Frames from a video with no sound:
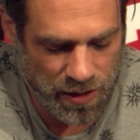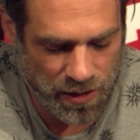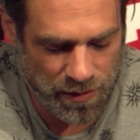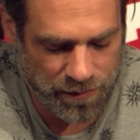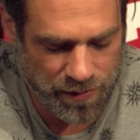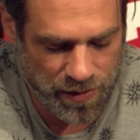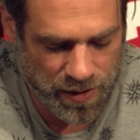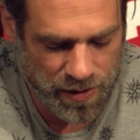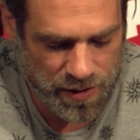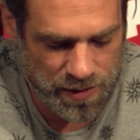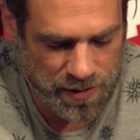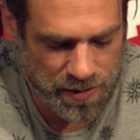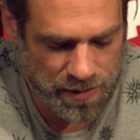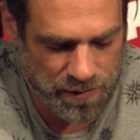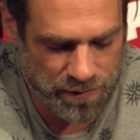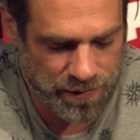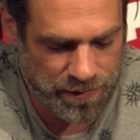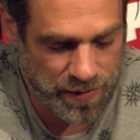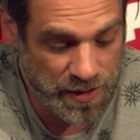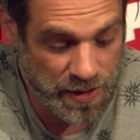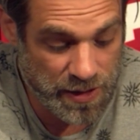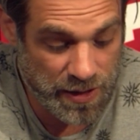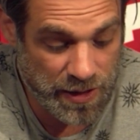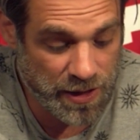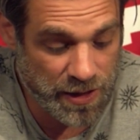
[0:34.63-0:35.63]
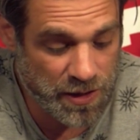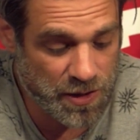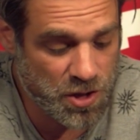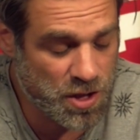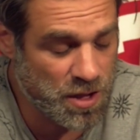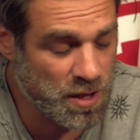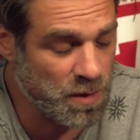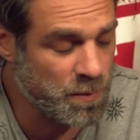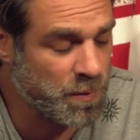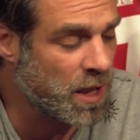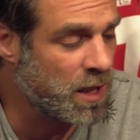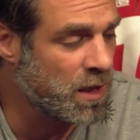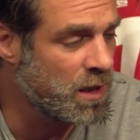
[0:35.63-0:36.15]
Ich finde, es, ich finde nichts
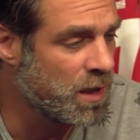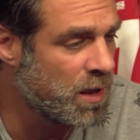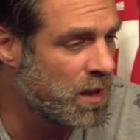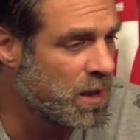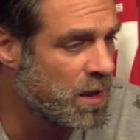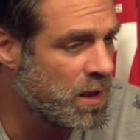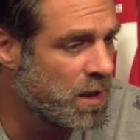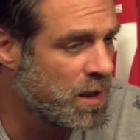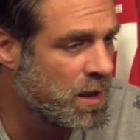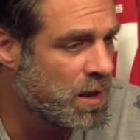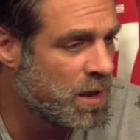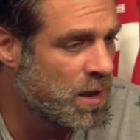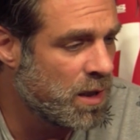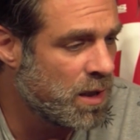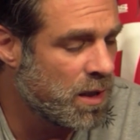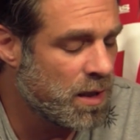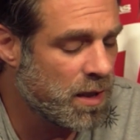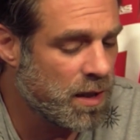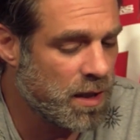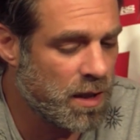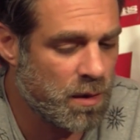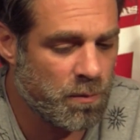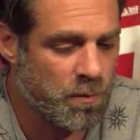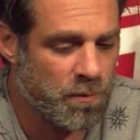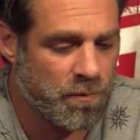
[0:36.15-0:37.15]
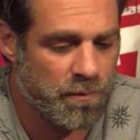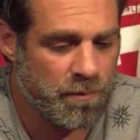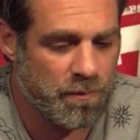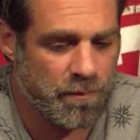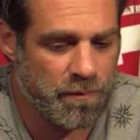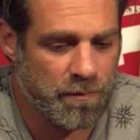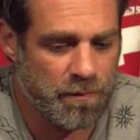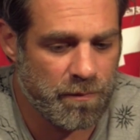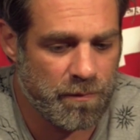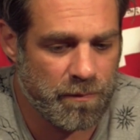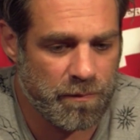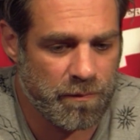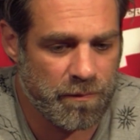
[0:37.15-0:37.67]
schlimmer, ähm,
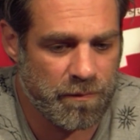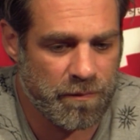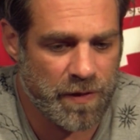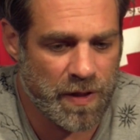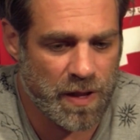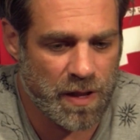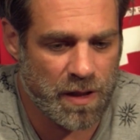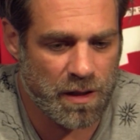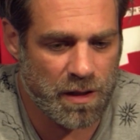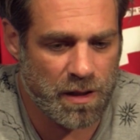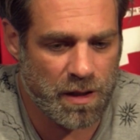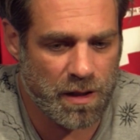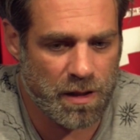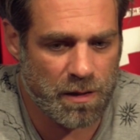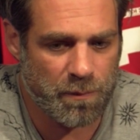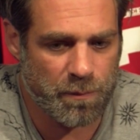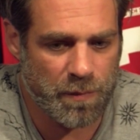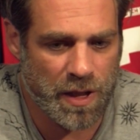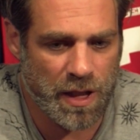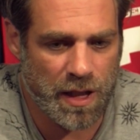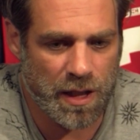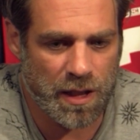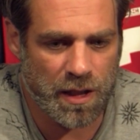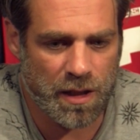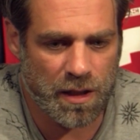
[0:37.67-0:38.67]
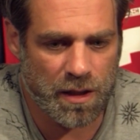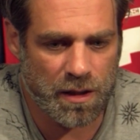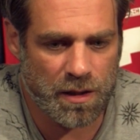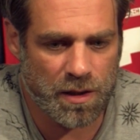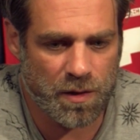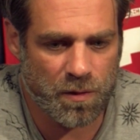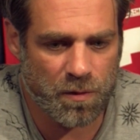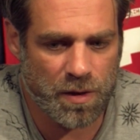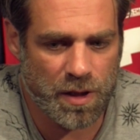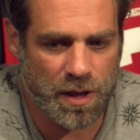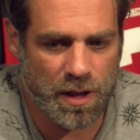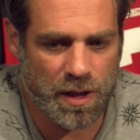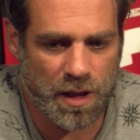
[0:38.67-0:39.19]
wenn man einer
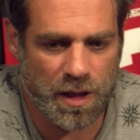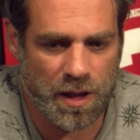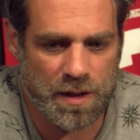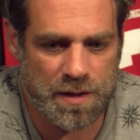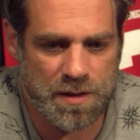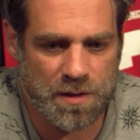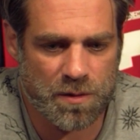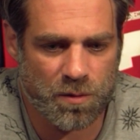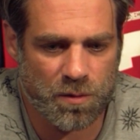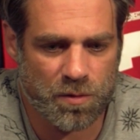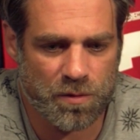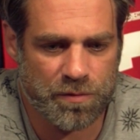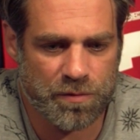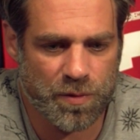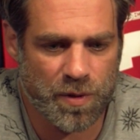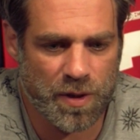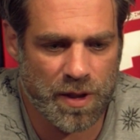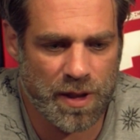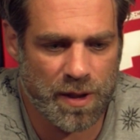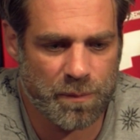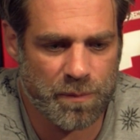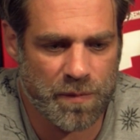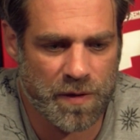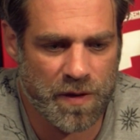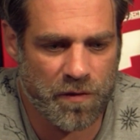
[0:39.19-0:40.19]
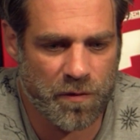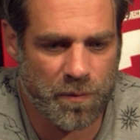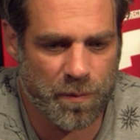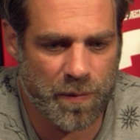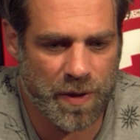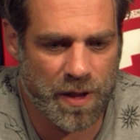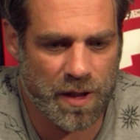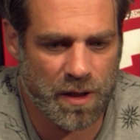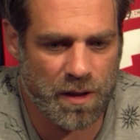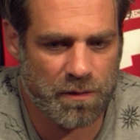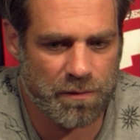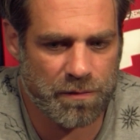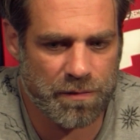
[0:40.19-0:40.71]
jungen Generation vorlebt, dass
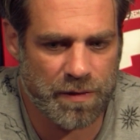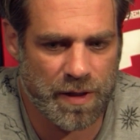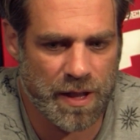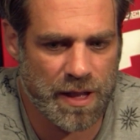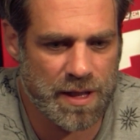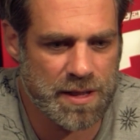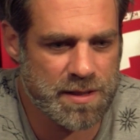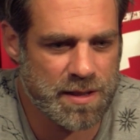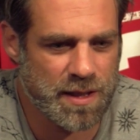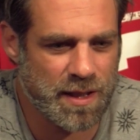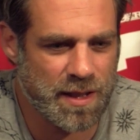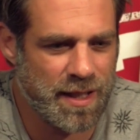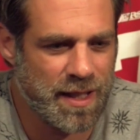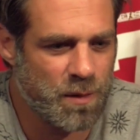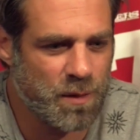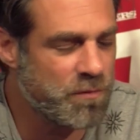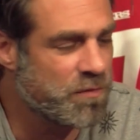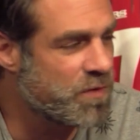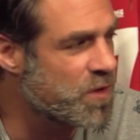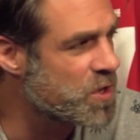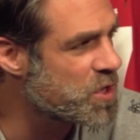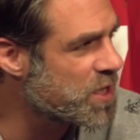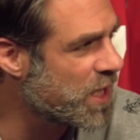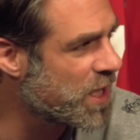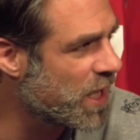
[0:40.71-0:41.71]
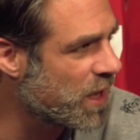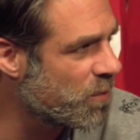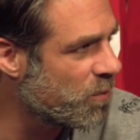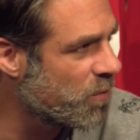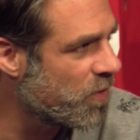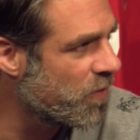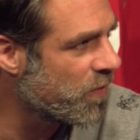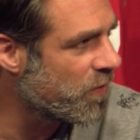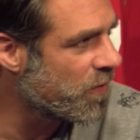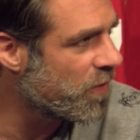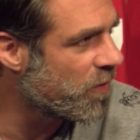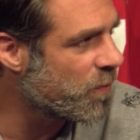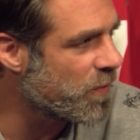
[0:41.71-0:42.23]
man vielleicht sein Leben verstecken
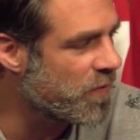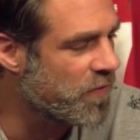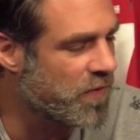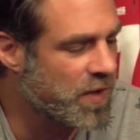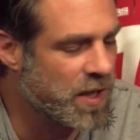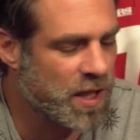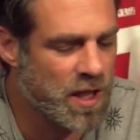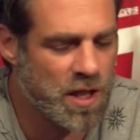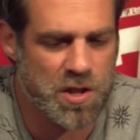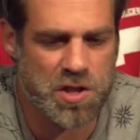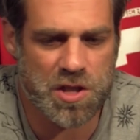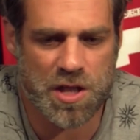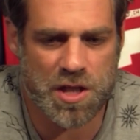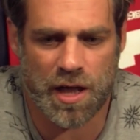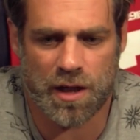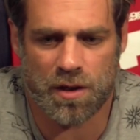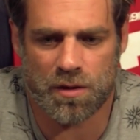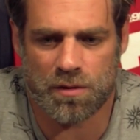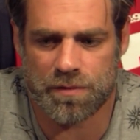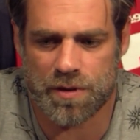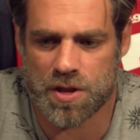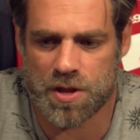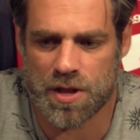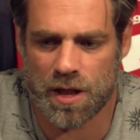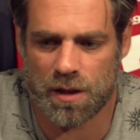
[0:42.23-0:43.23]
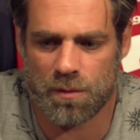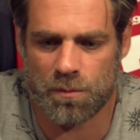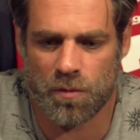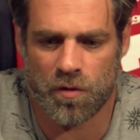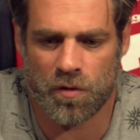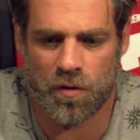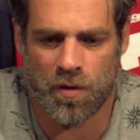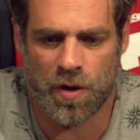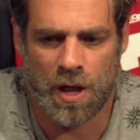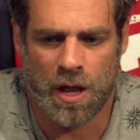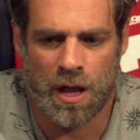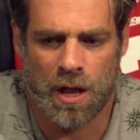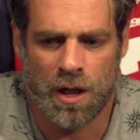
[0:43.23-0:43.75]
muss, dass man seine Entscheidungen verstecken
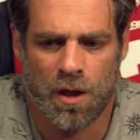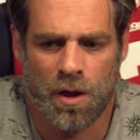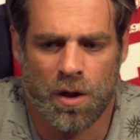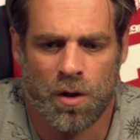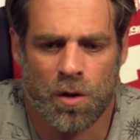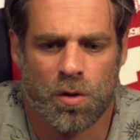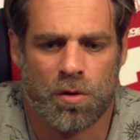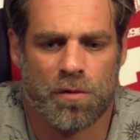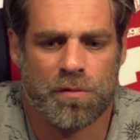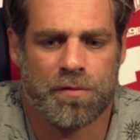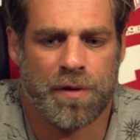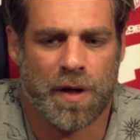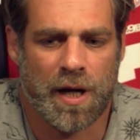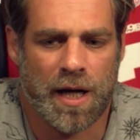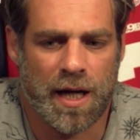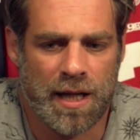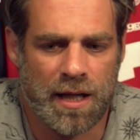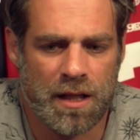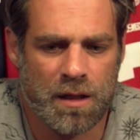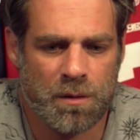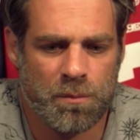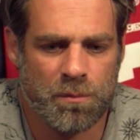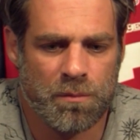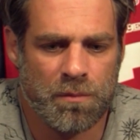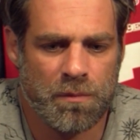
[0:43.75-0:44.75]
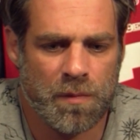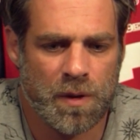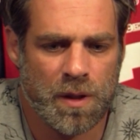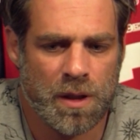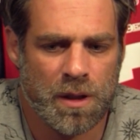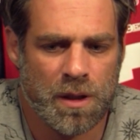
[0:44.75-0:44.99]
muss und vor allem,